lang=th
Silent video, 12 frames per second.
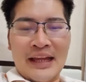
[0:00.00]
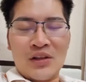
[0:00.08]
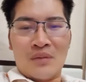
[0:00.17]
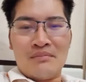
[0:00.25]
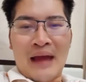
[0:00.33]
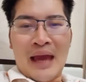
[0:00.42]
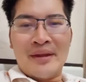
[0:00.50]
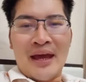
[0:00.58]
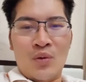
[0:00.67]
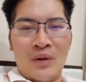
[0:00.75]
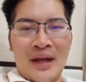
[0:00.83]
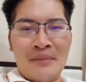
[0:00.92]
นกฎหมายไม่ได้
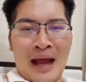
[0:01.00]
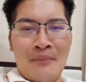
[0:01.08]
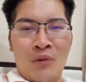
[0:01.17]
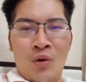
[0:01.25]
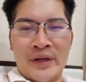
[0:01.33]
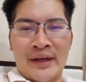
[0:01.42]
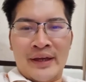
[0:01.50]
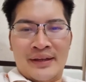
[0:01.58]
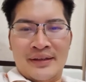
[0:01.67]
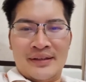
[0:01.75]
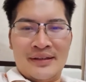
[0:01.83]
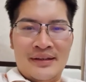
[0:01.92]
กูเล่นหมาหมู่ดิ
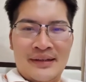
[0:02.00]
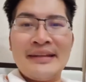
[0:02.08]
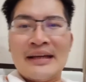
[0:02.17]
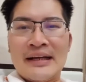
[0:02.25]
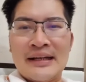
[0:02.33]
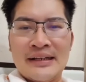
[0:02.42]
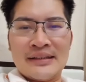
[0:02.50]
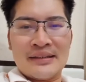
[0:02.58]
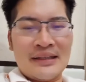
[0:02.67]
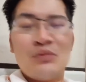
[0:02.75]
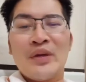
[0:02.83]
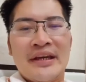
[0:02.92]
เล่นอย่างอื่น
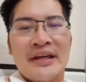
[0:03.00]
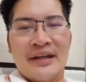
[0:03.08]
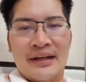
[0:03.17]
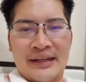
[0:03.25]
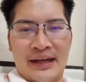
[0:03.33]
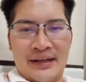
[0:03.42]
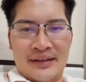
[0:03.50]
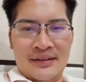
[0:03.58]
เล่นวิธีอื่นเนี่ย